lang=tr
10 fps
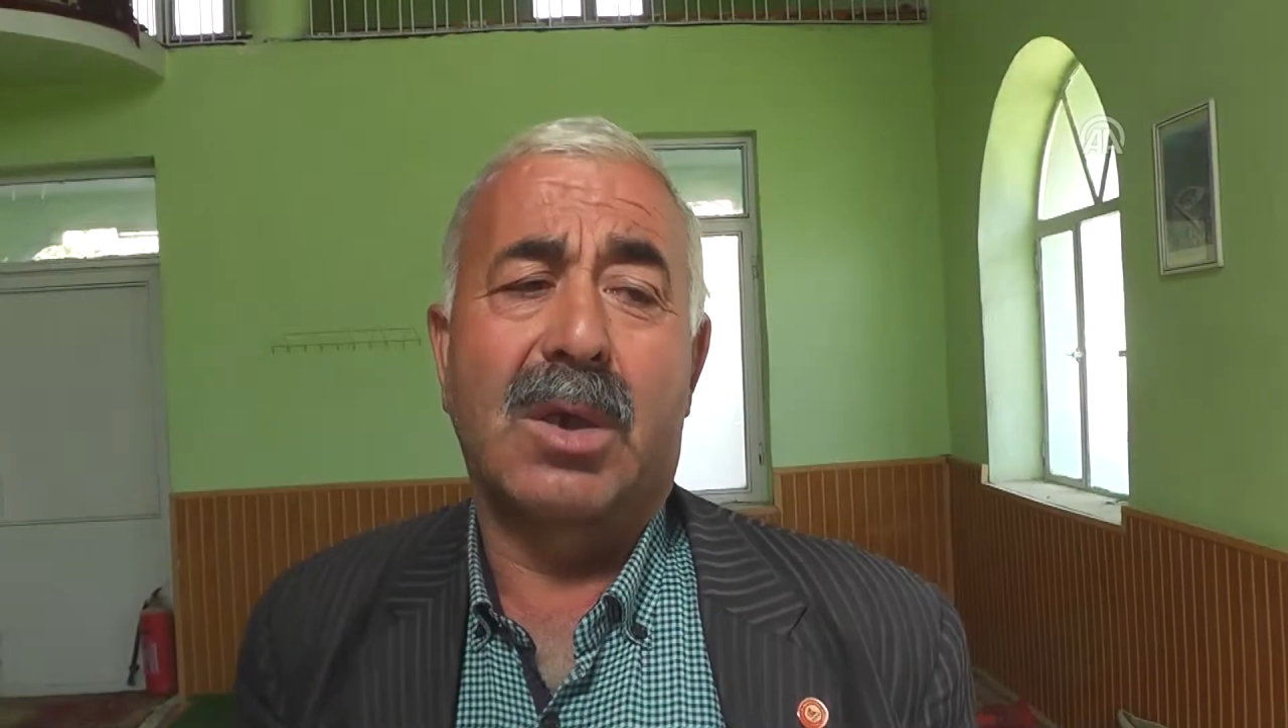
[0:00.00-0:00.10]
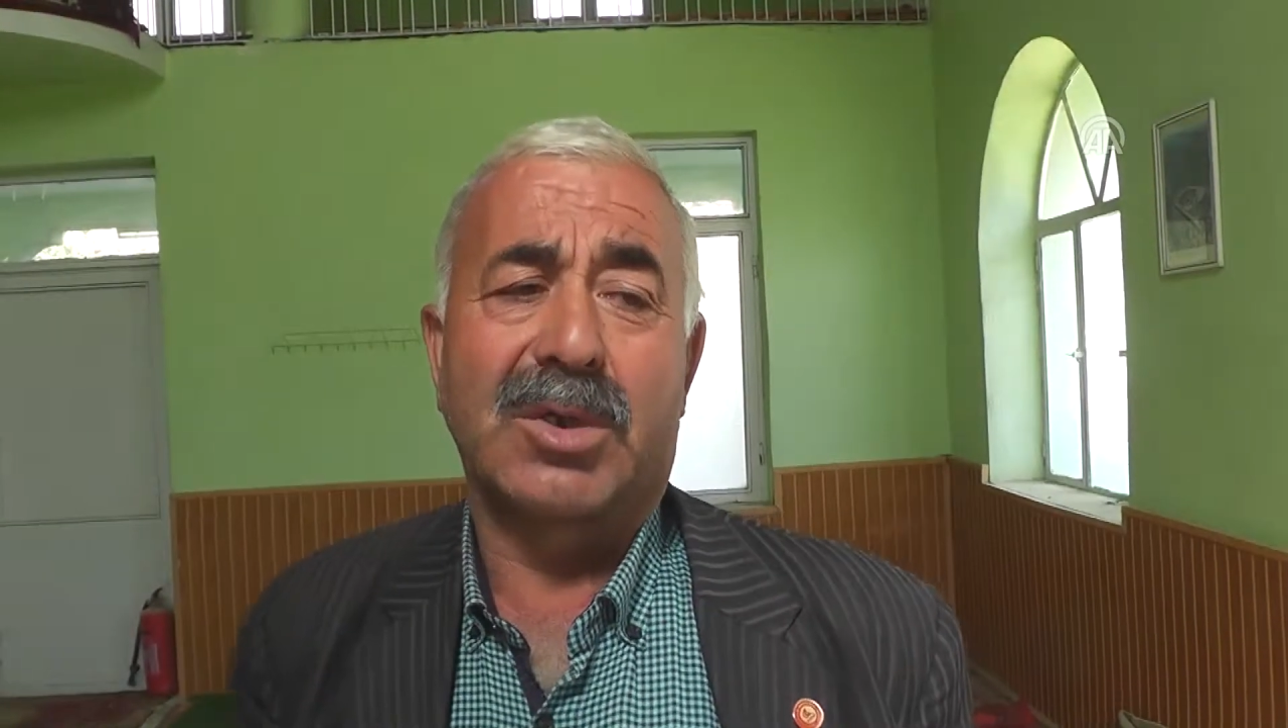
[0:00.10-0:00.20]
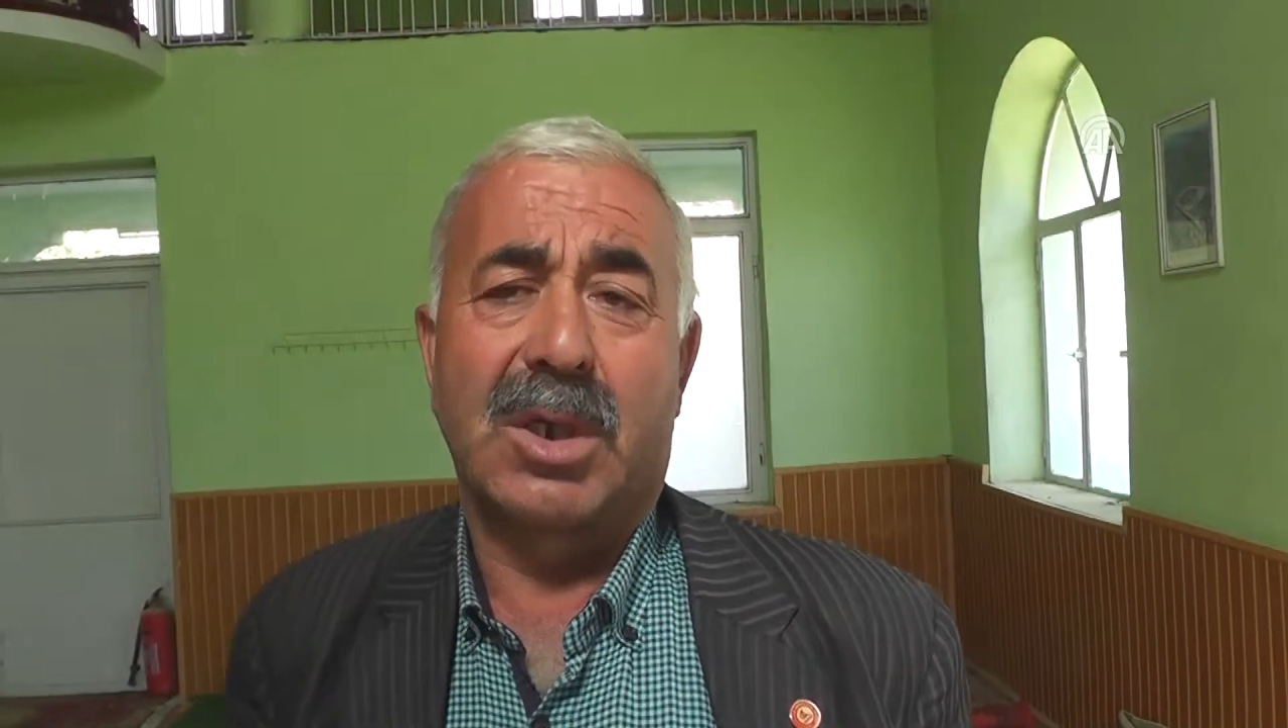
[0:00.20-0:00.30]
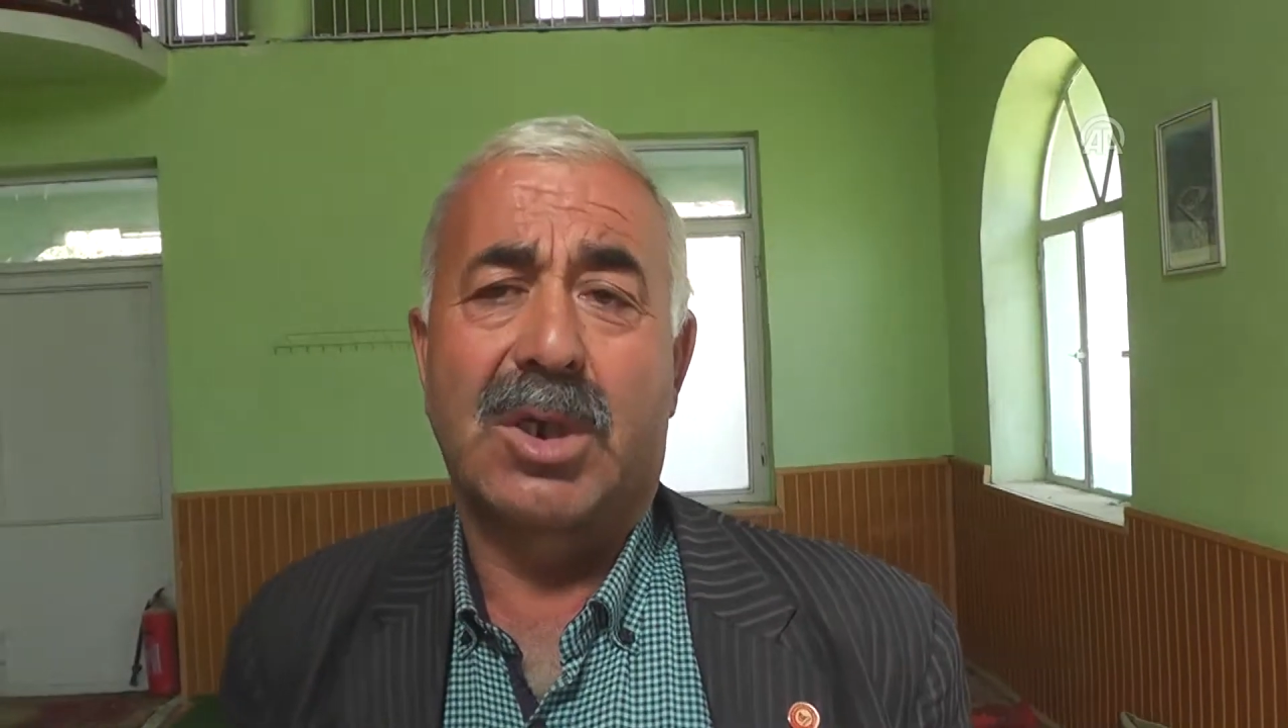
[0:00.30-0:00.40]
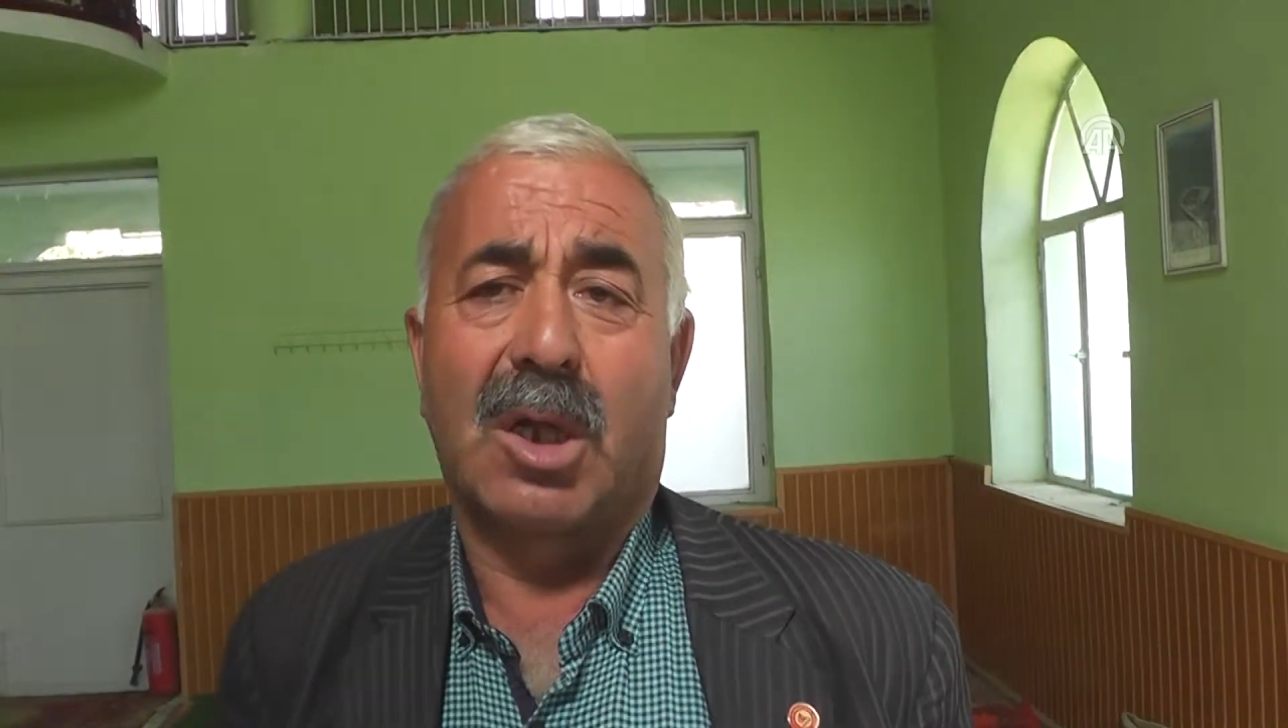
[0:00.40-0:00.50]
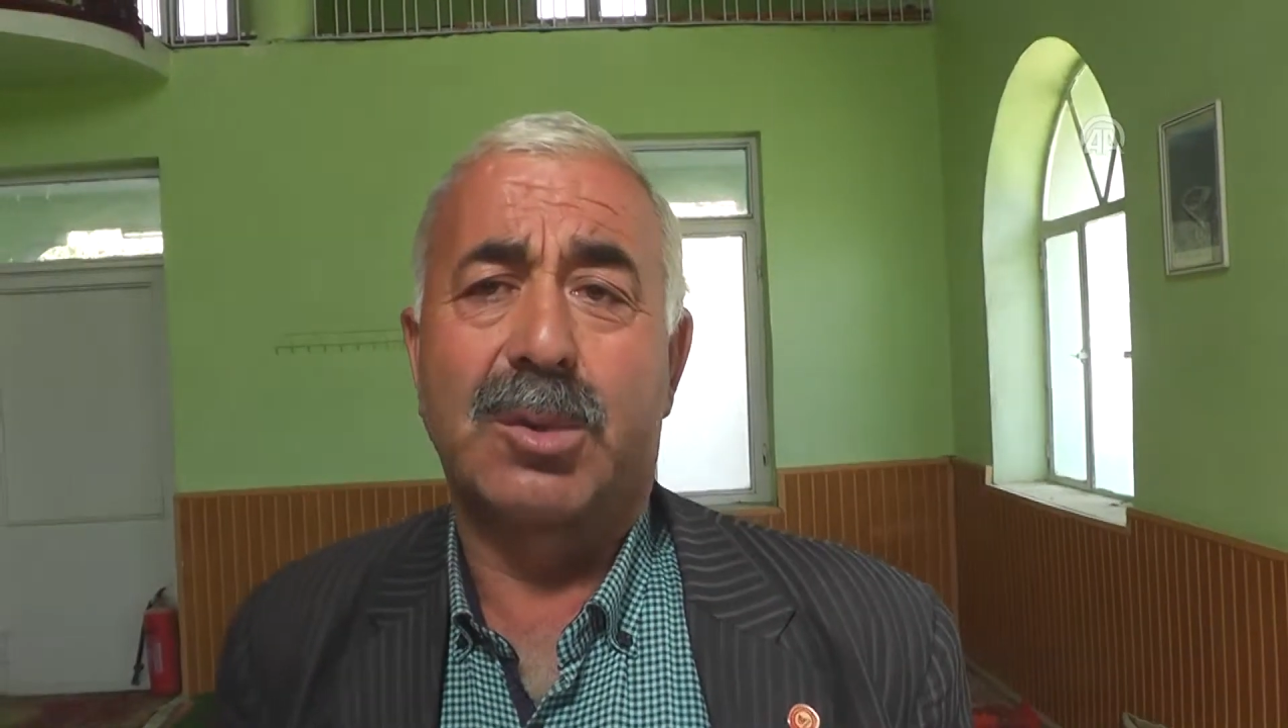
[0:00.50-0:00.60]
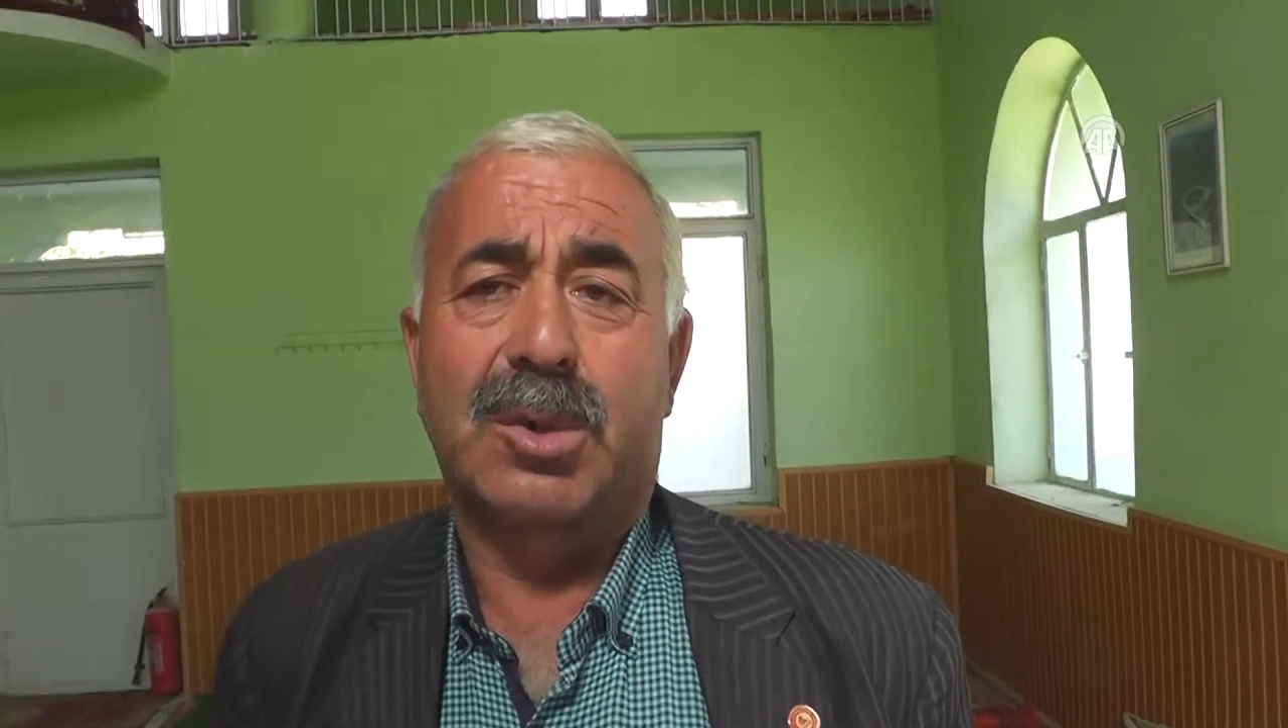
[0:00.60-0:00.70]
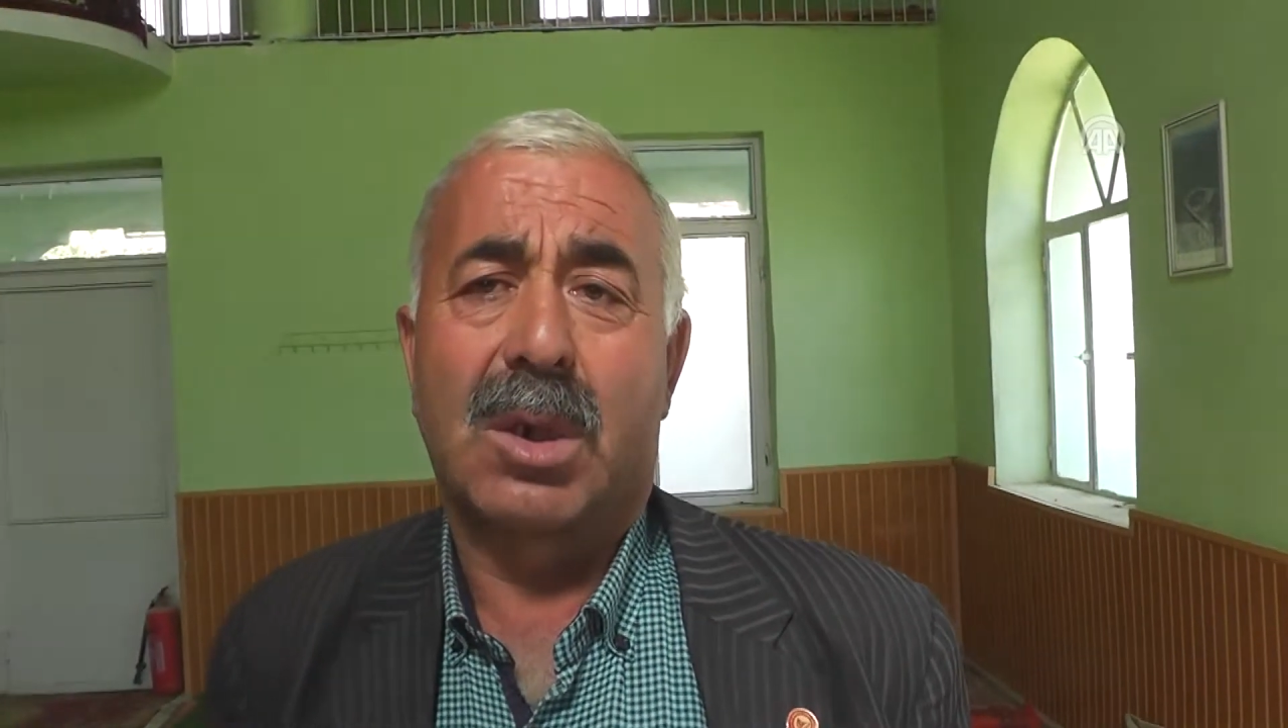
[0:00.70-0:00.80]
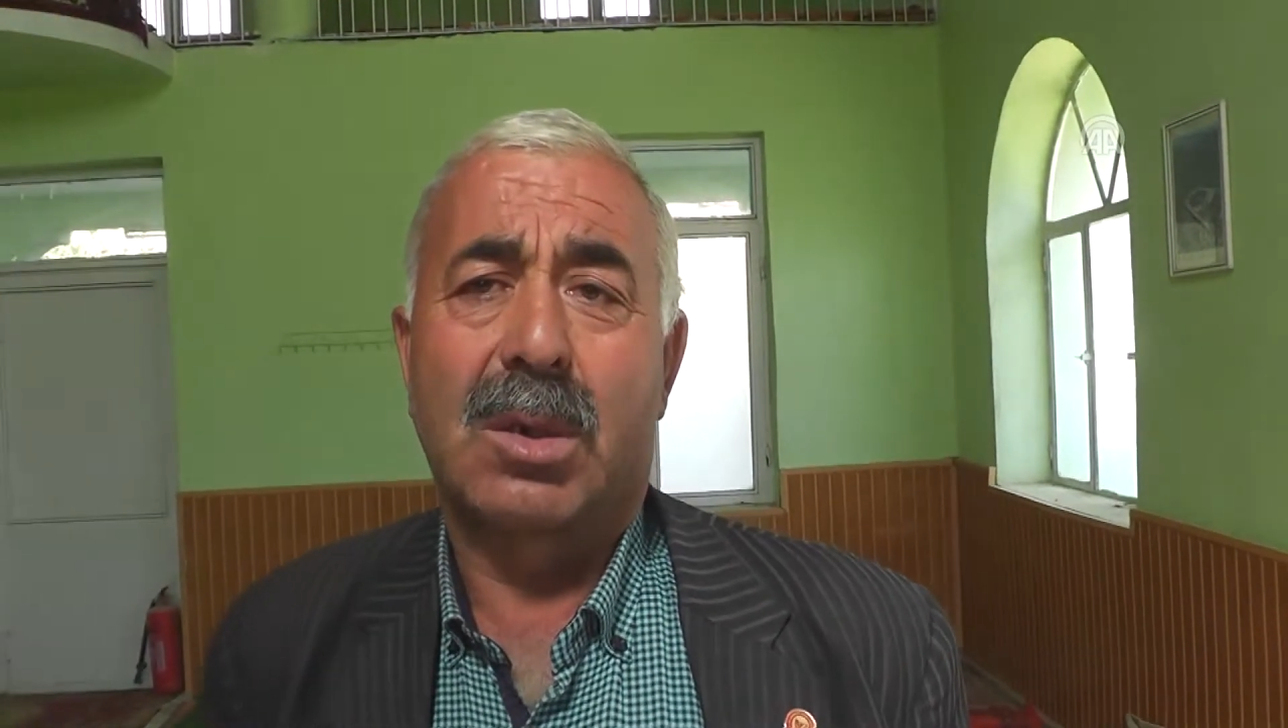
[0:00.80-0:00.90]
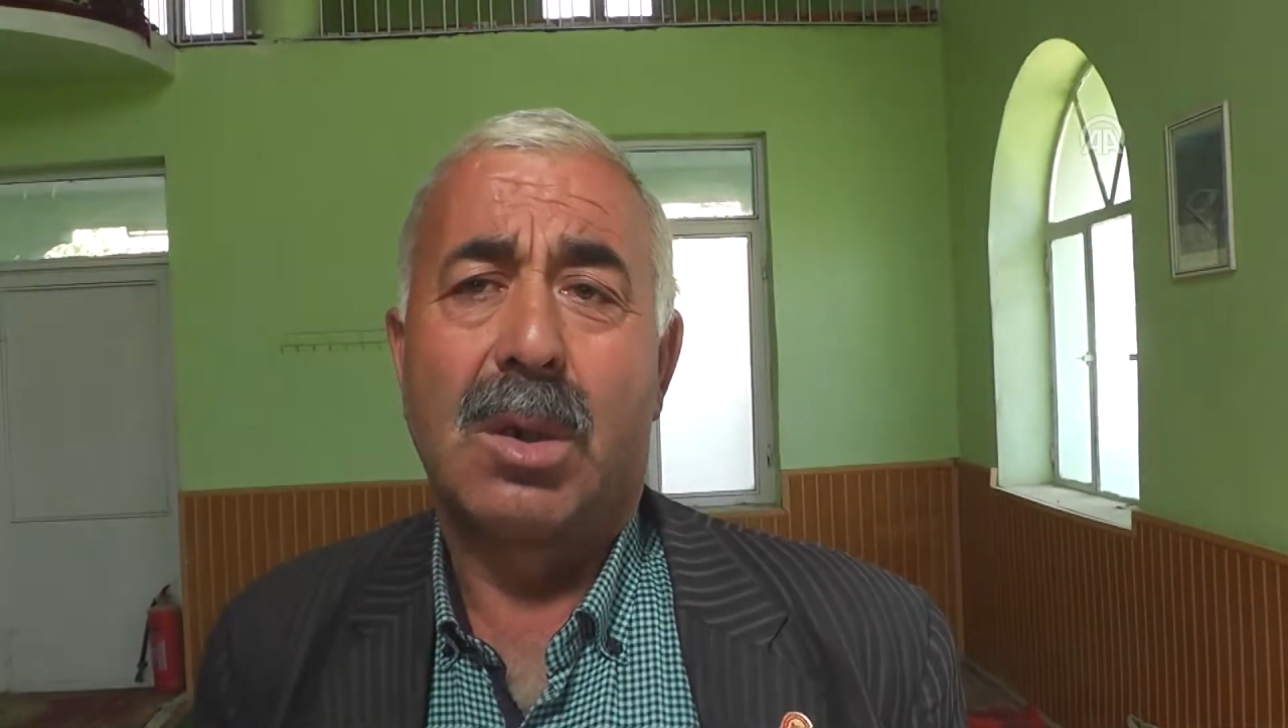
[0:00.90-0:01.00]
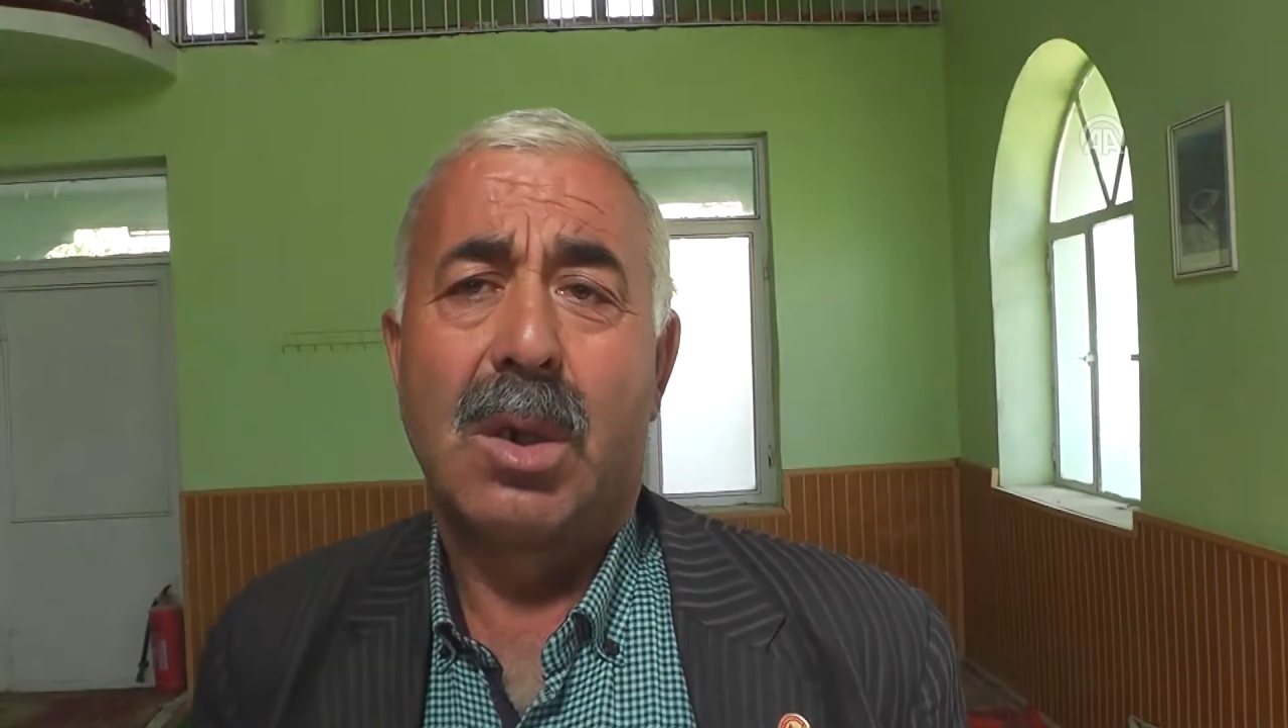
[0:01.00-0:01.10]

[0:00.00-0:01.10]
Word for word: gazal çalmışlar.